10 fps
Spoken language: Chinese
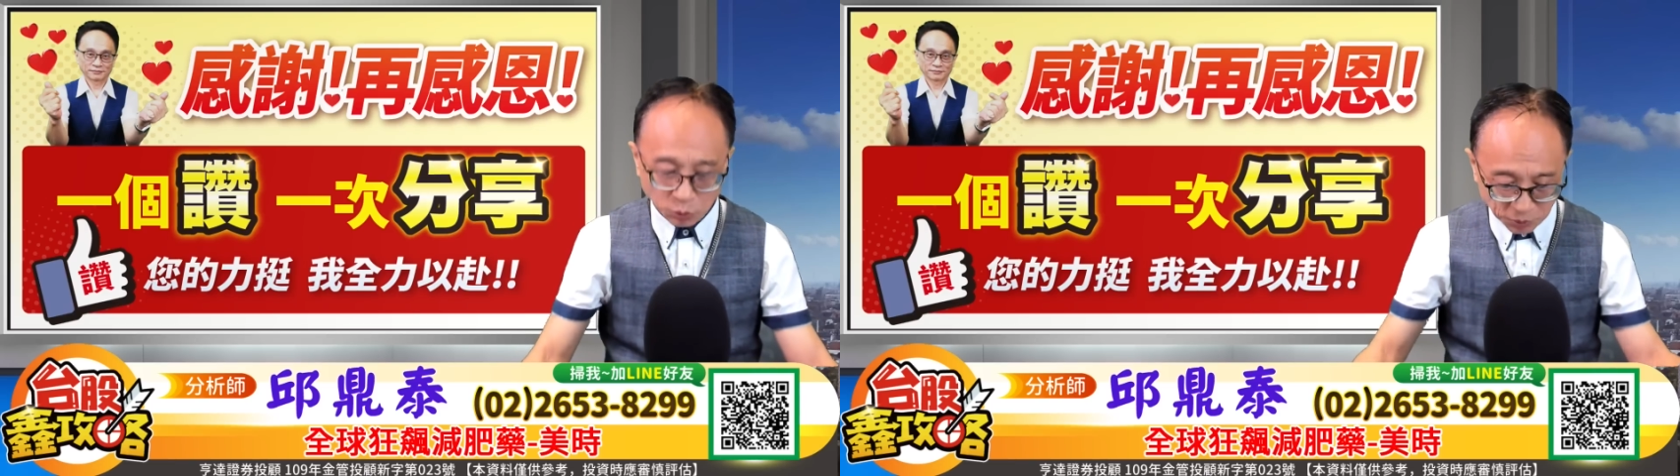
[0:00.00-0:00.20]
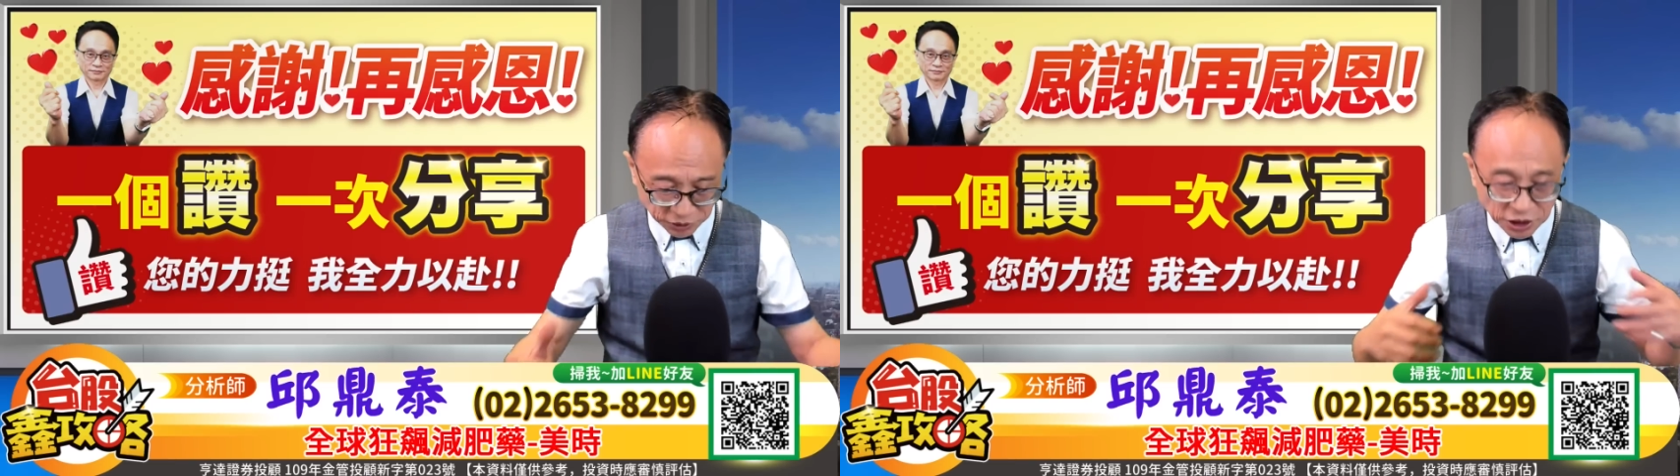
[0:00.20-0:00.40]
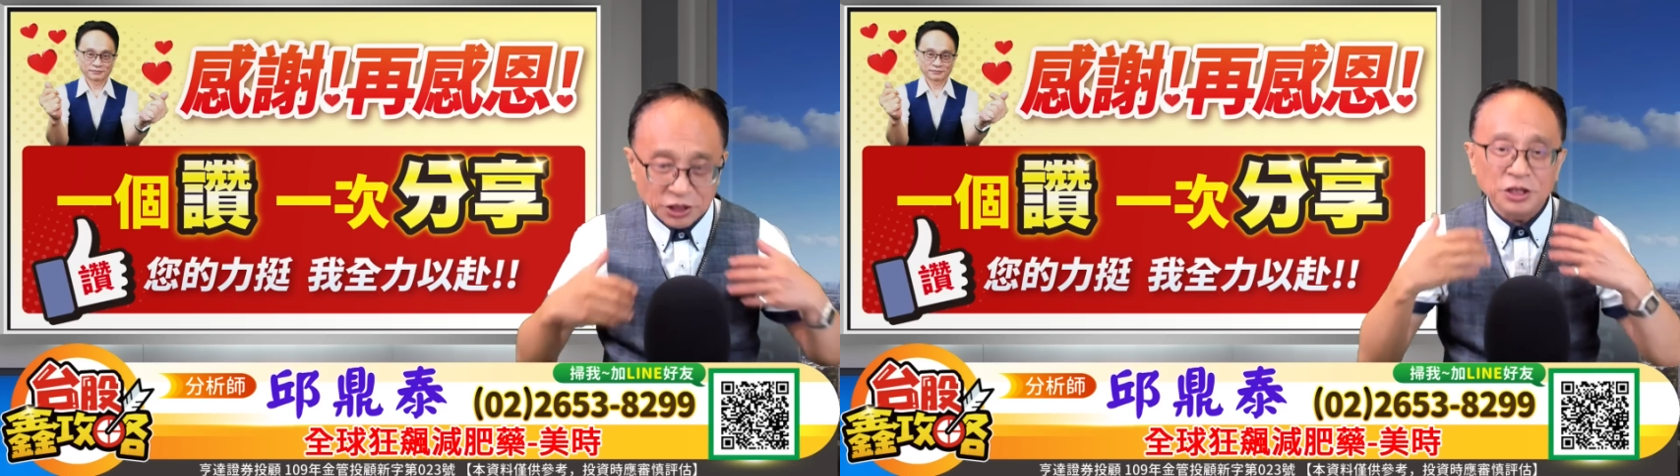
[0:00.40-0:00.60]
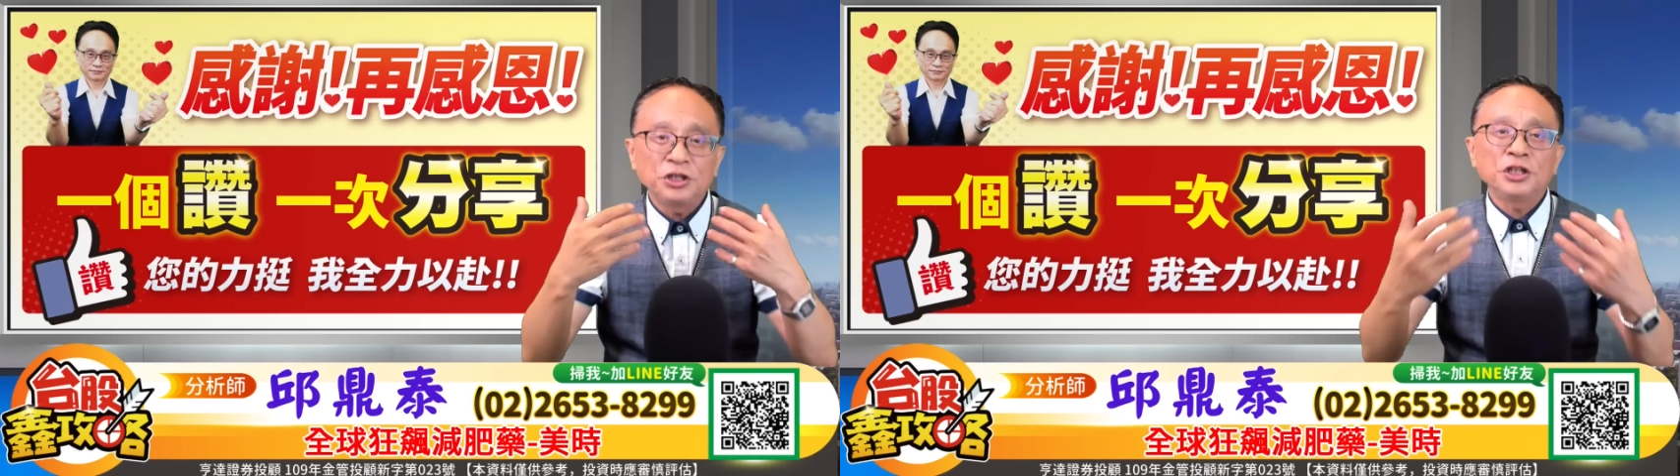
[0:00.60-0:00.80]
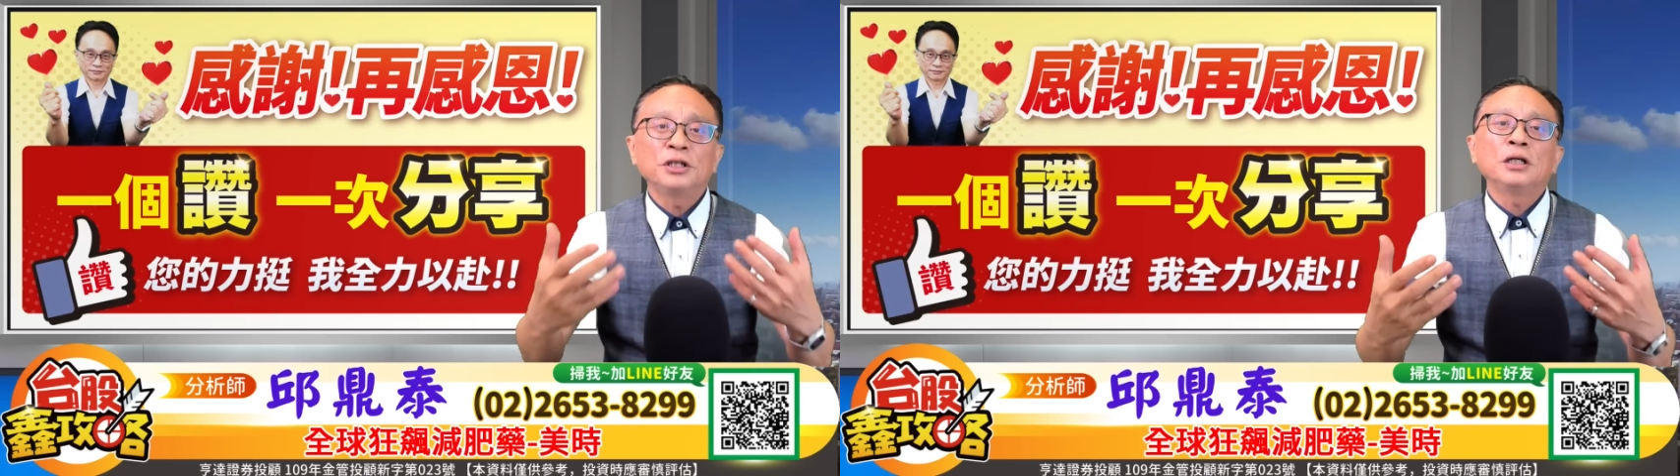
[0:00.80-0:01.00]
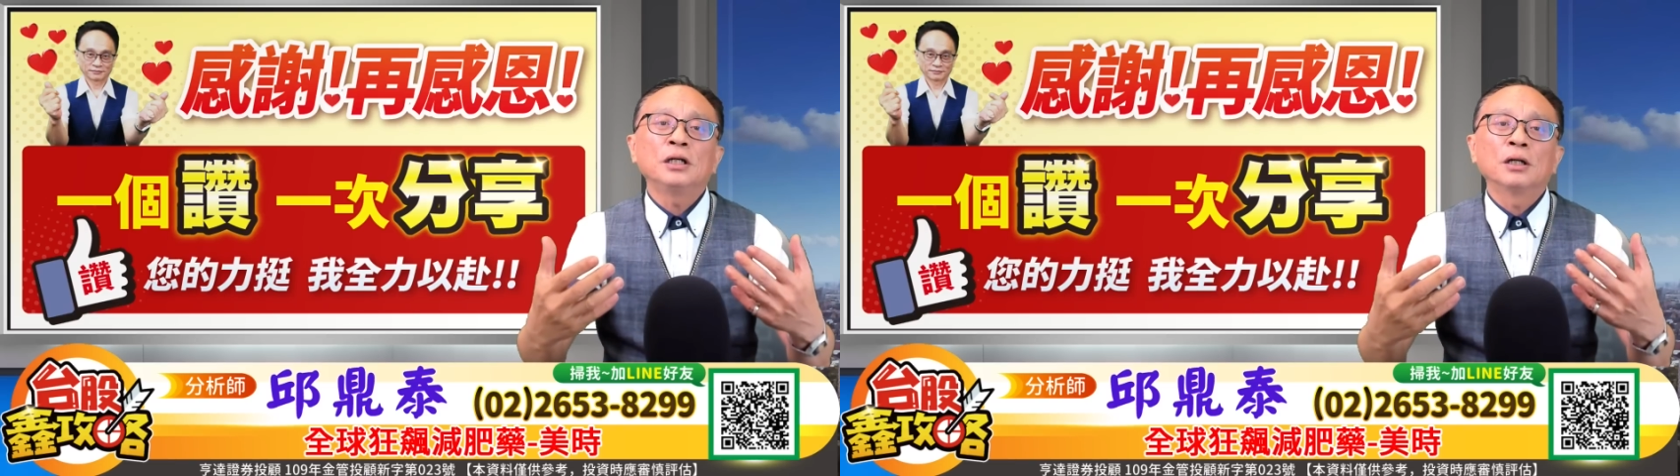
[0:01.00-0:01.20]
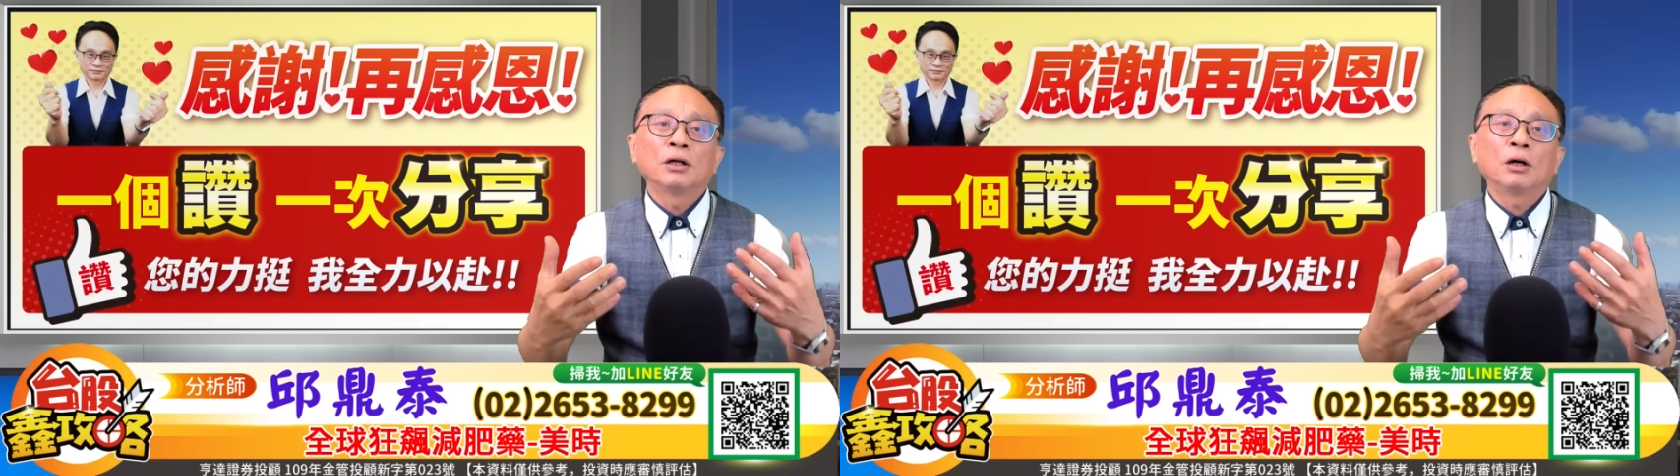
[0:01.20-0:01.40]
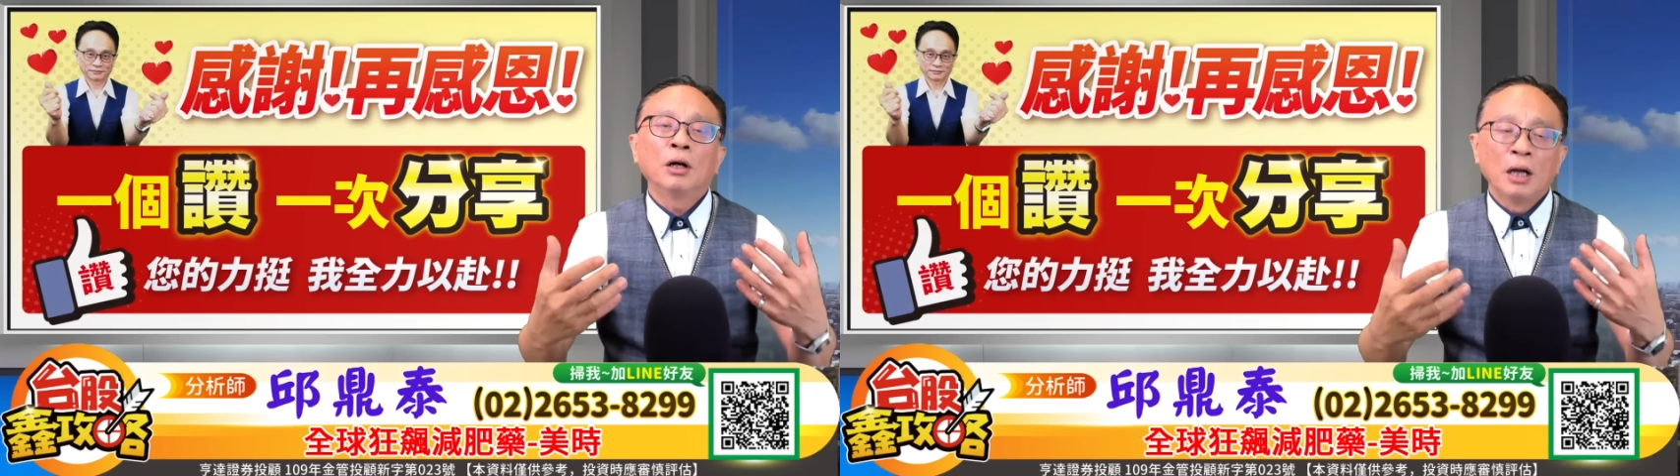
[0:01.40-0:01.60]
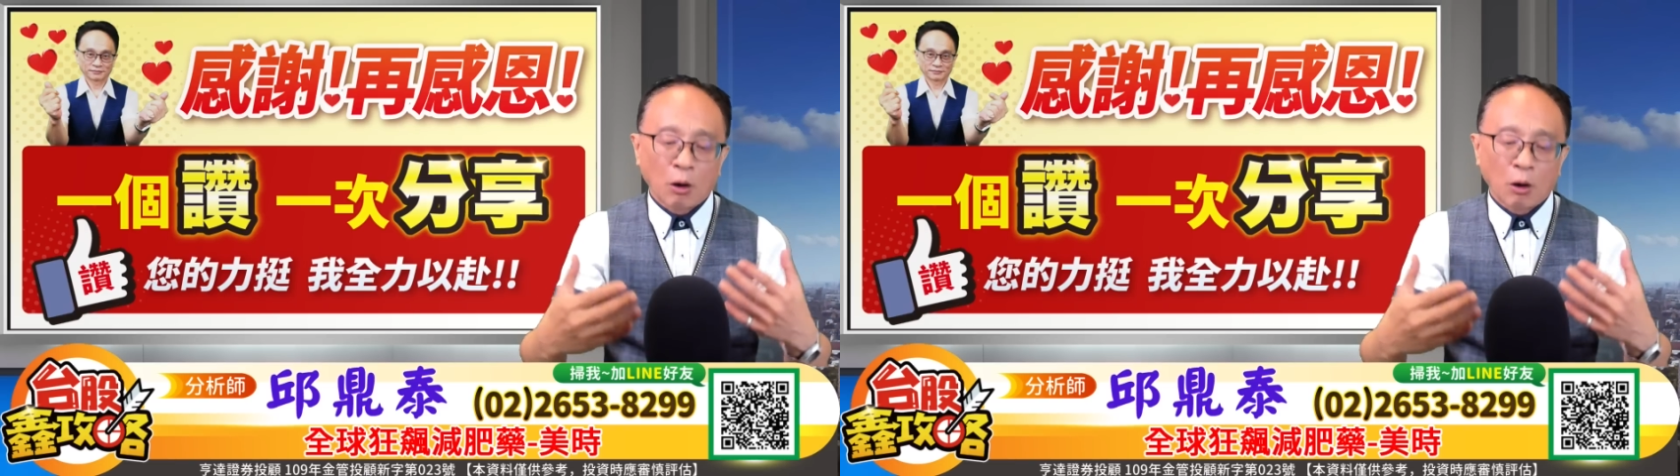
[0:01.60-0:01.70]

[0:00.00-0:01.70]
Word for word: 们尽心尽力哦，